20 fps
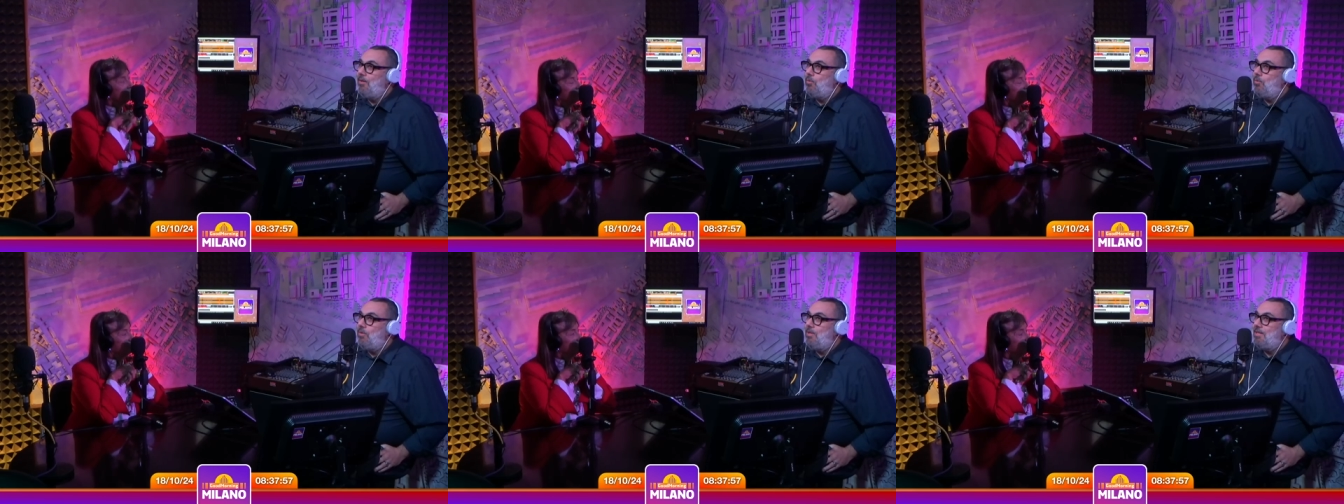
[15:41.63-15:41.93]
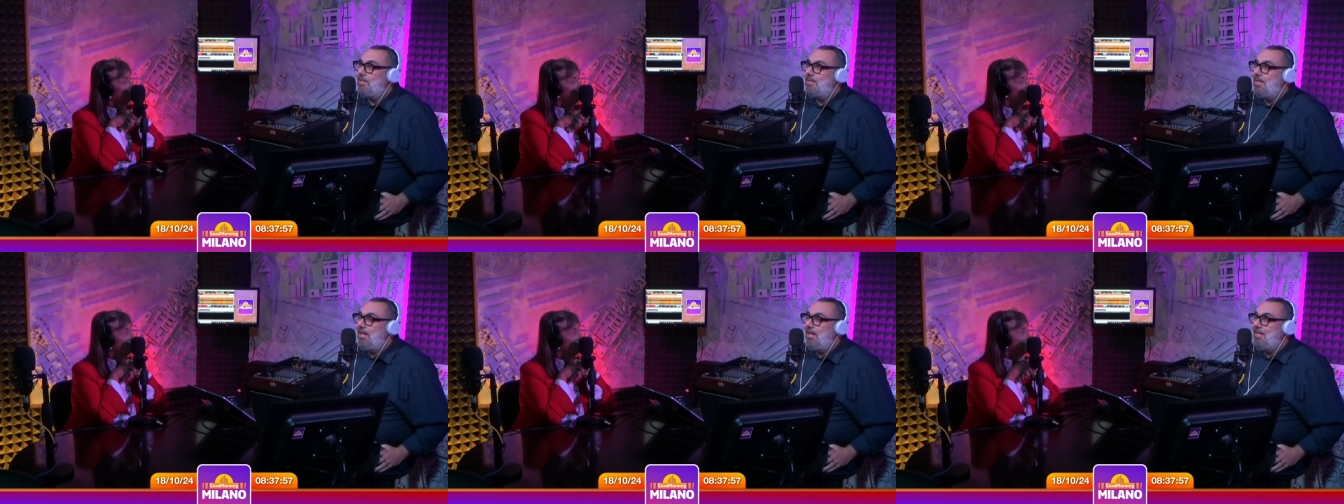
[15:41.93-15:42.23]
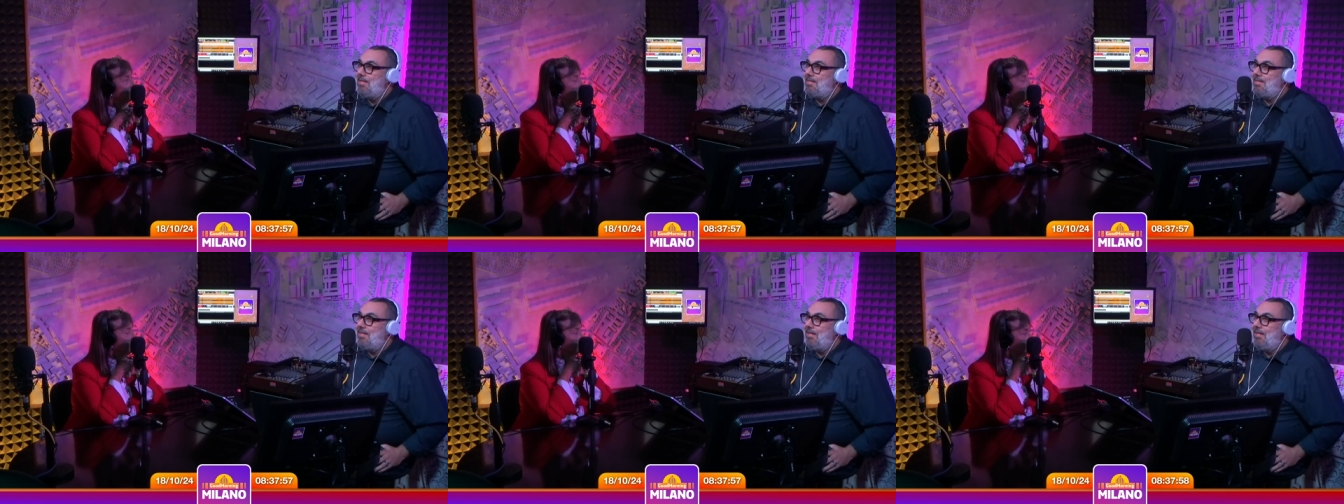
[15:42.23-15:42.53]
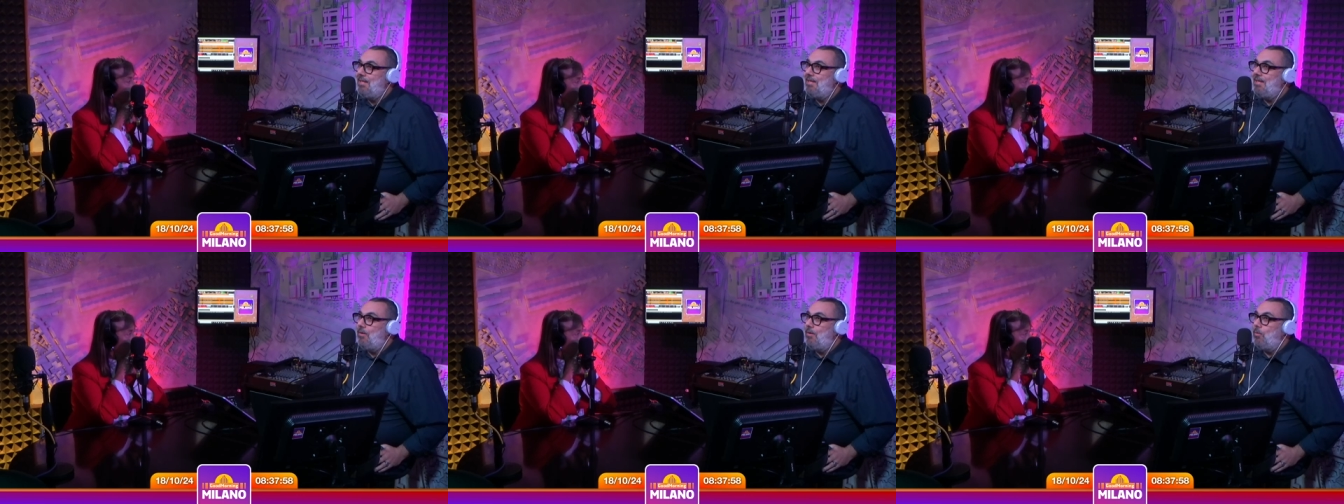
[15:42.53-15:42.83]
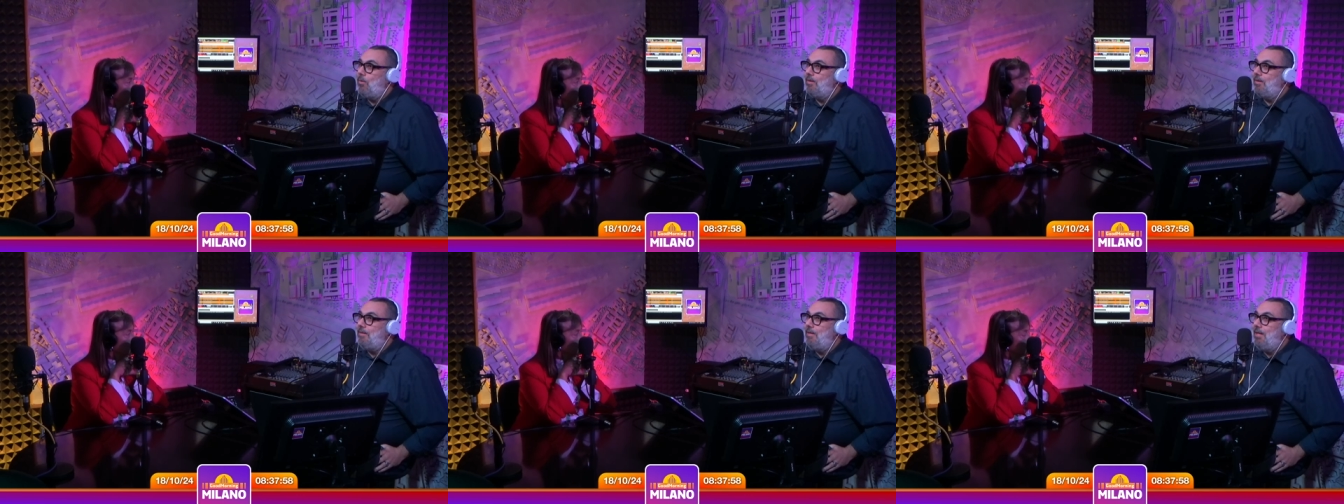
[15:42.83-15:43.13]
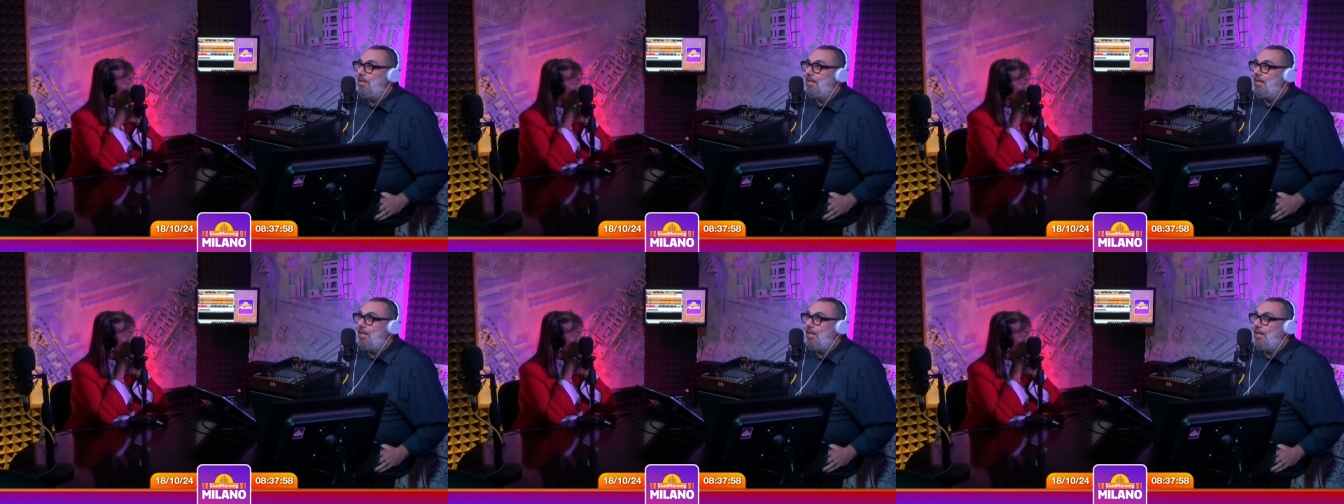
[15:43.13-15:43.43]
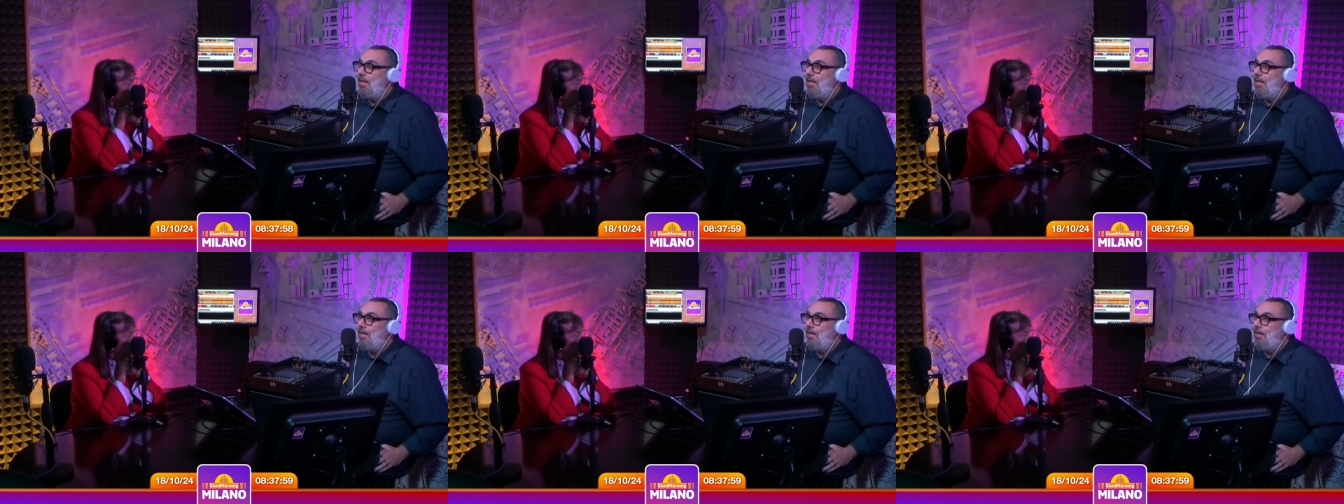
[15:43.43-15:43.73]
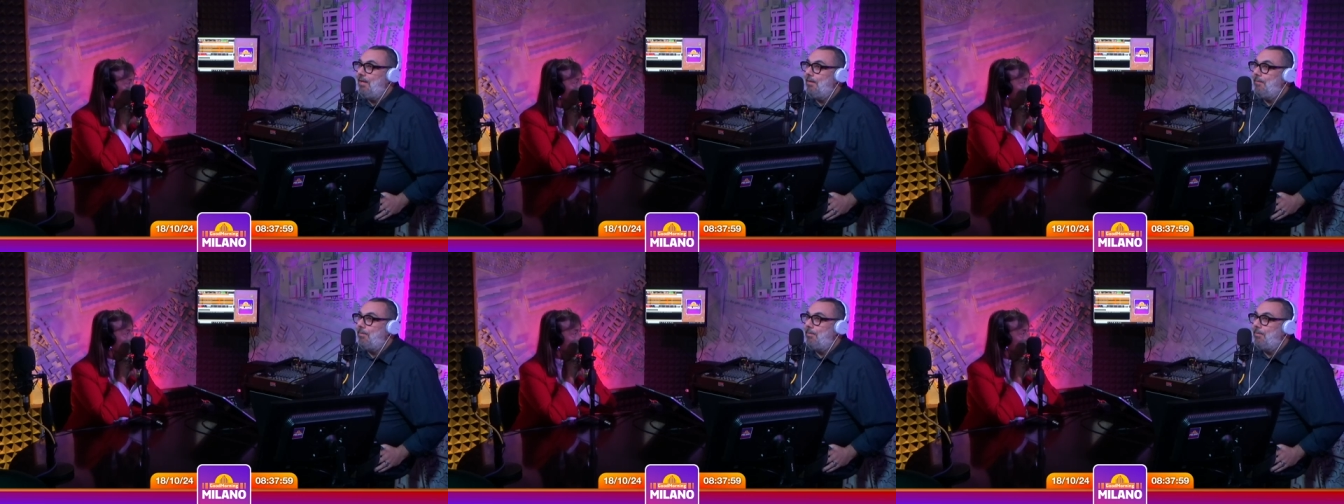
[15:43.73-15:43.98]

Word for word: in cui sei mm. inserita è un quartiere